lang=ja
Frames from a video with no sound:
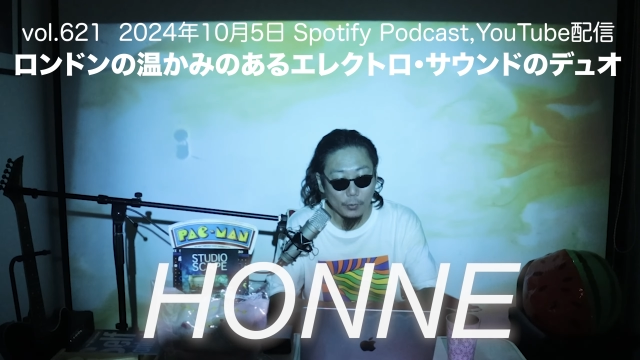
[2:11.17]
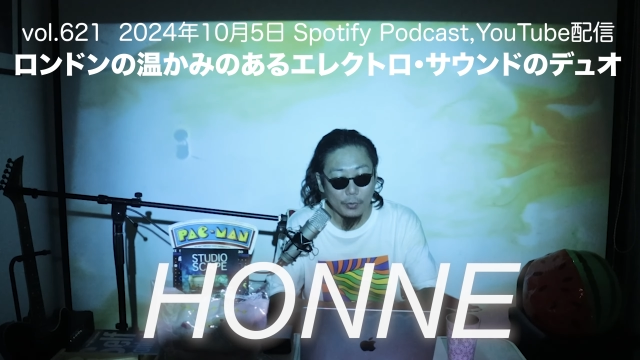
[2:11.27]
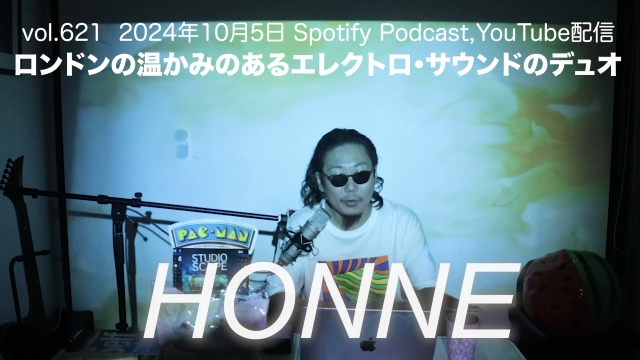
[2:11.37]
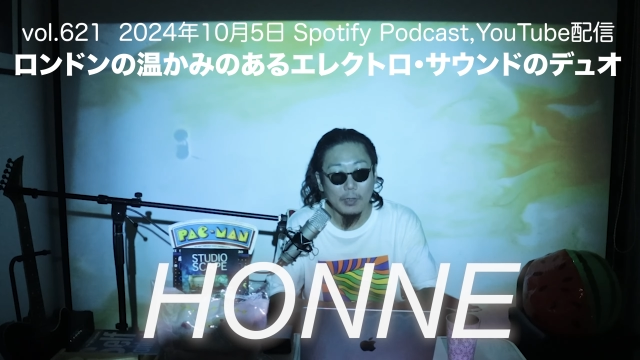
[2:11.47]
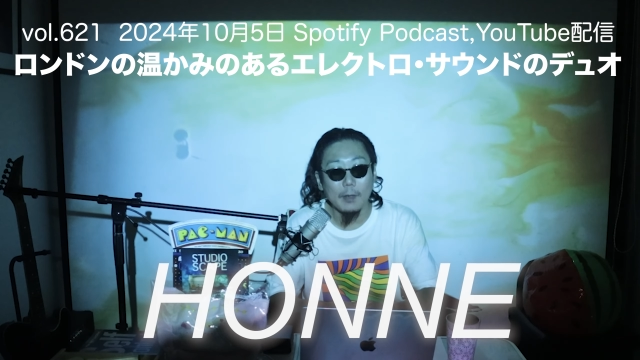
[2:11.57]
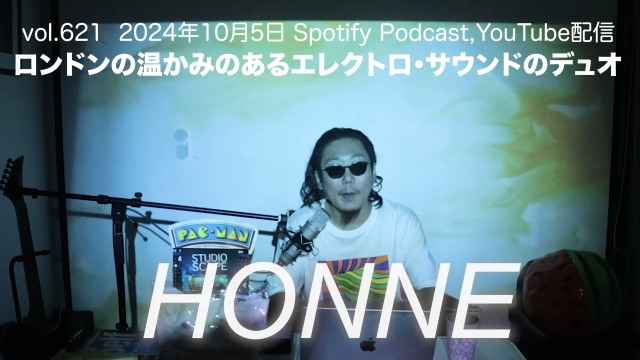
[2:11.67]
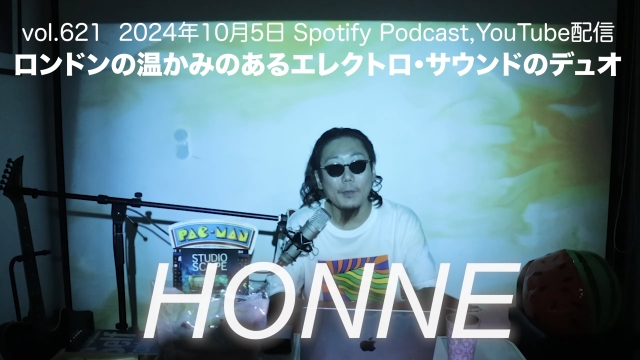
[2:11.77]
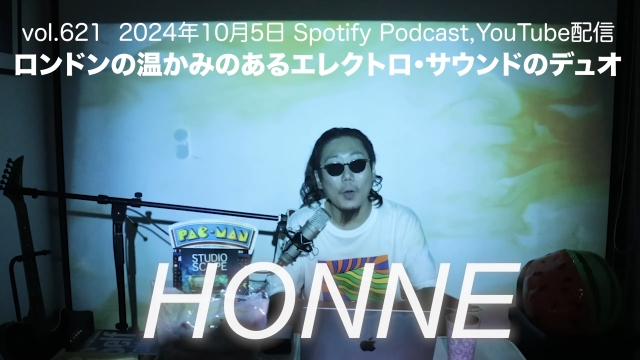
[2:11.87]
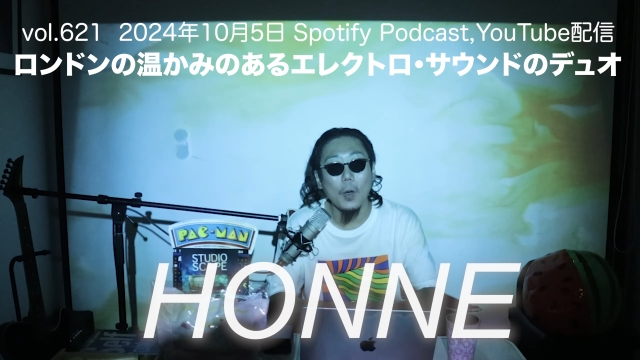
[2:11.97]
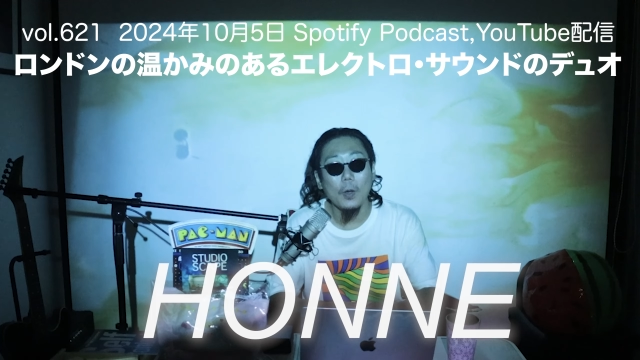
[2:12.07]
の
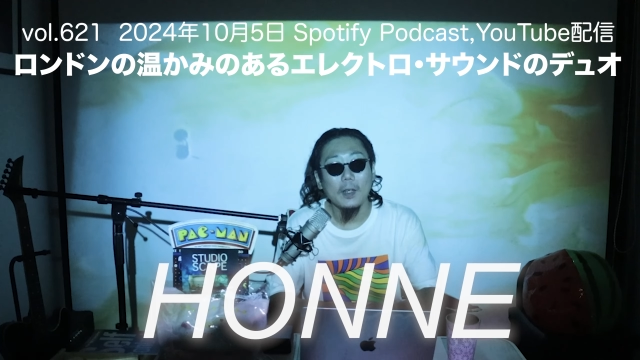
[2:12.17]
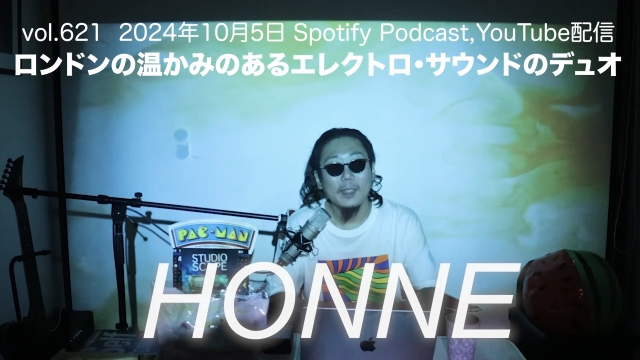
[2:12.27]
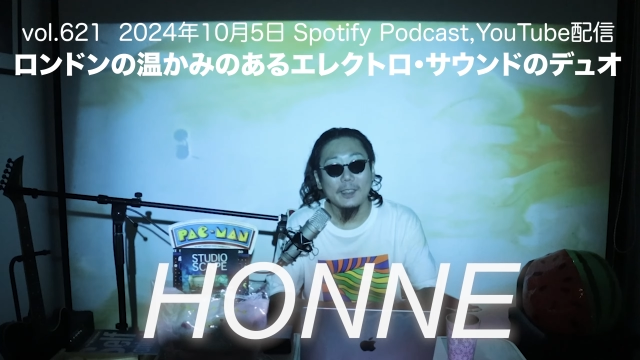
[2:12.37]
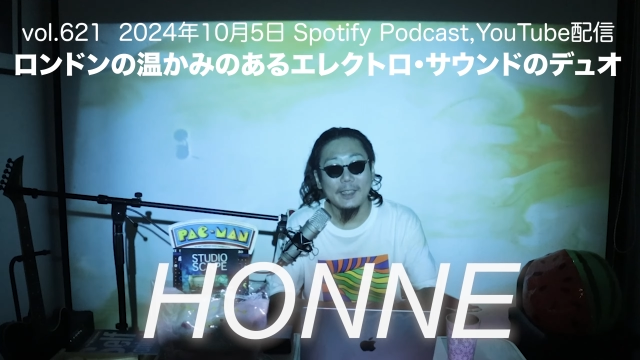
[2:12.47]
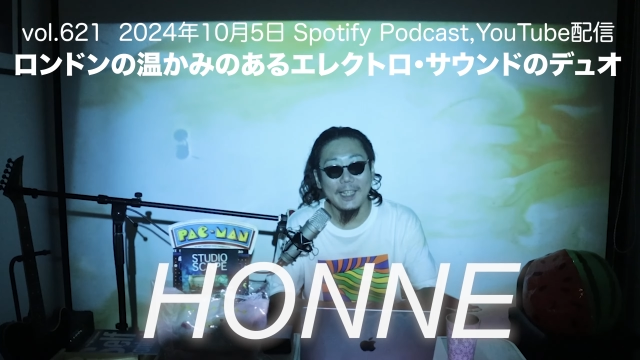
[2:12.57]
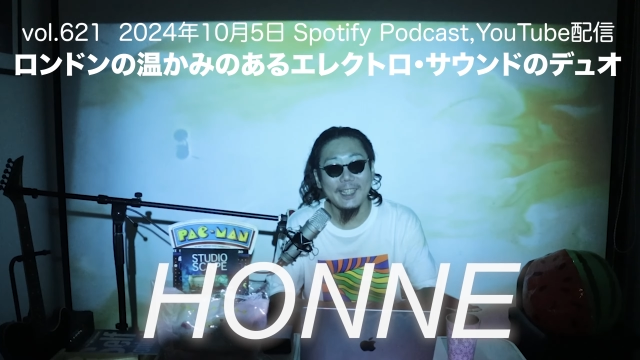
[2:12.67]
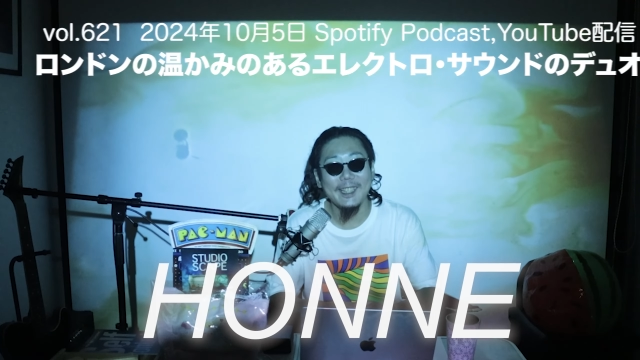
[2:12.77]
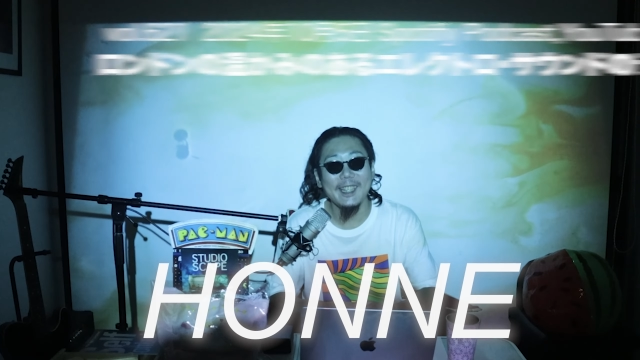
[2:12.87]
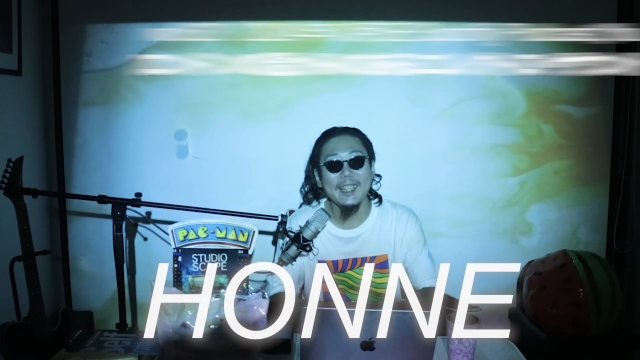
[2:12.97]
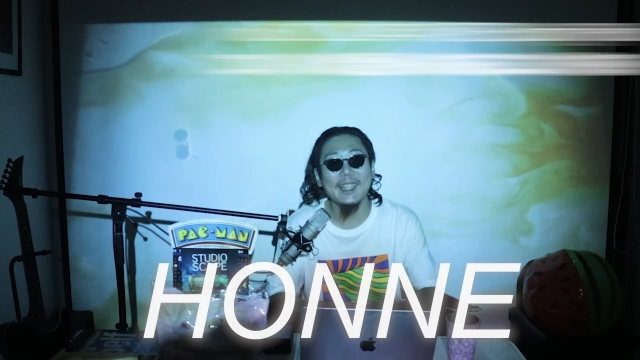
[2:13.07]
ニューアルバムを
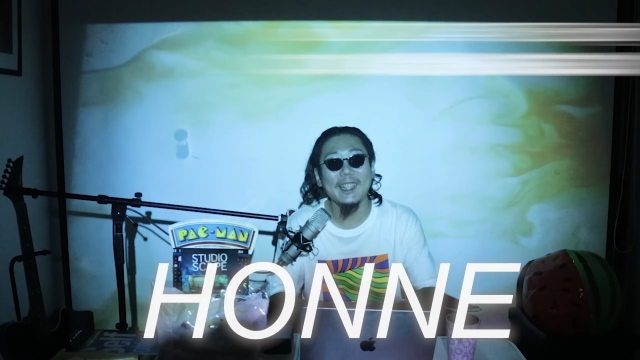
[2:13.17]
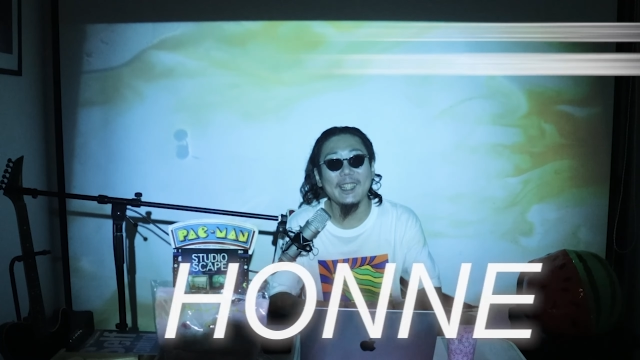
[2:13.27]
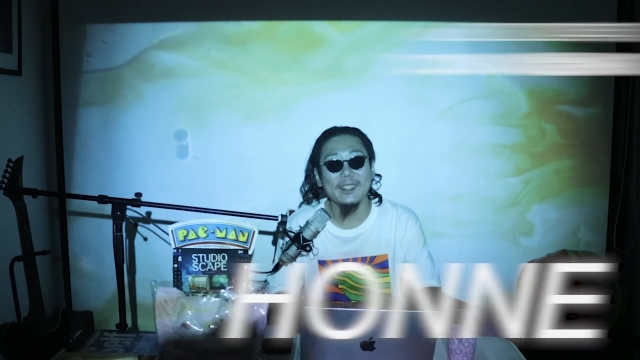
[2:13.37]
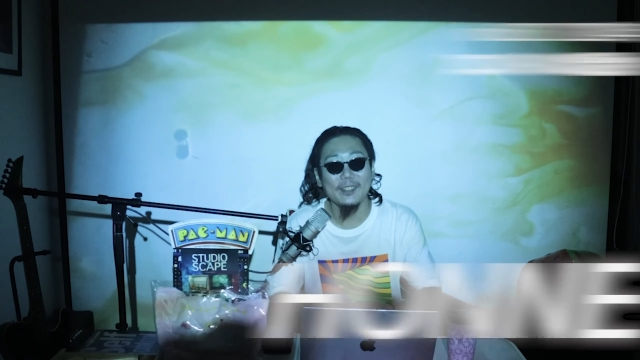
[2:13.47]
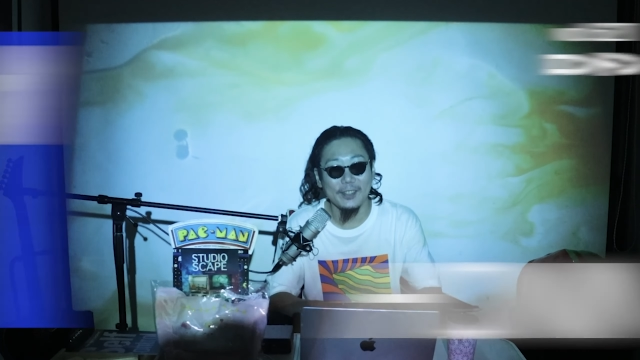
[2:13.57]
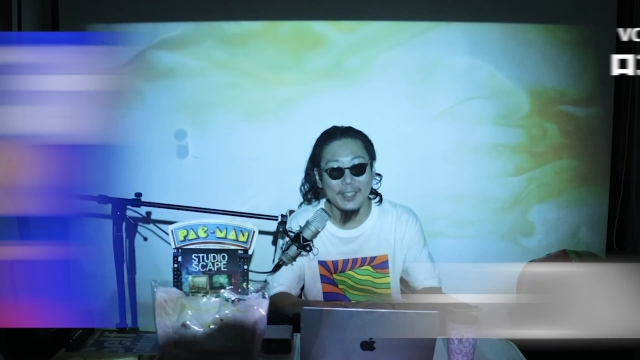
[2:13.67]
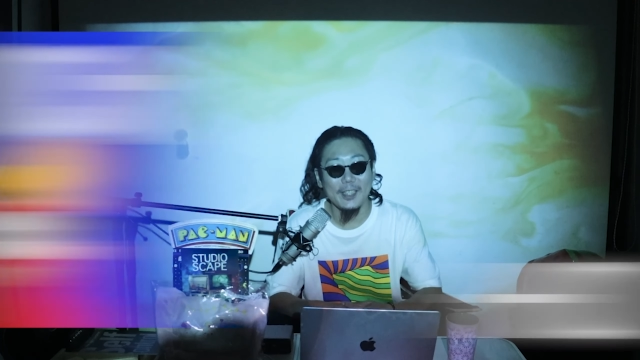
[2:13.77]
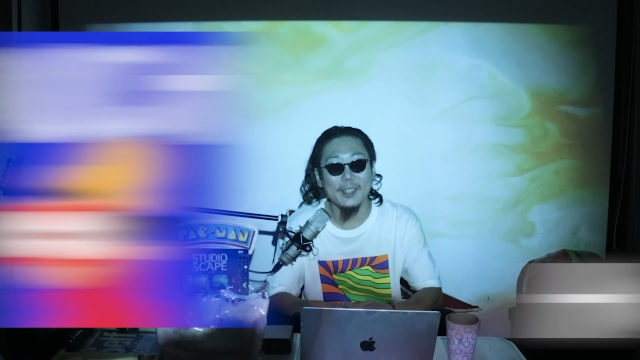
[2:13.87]
リリース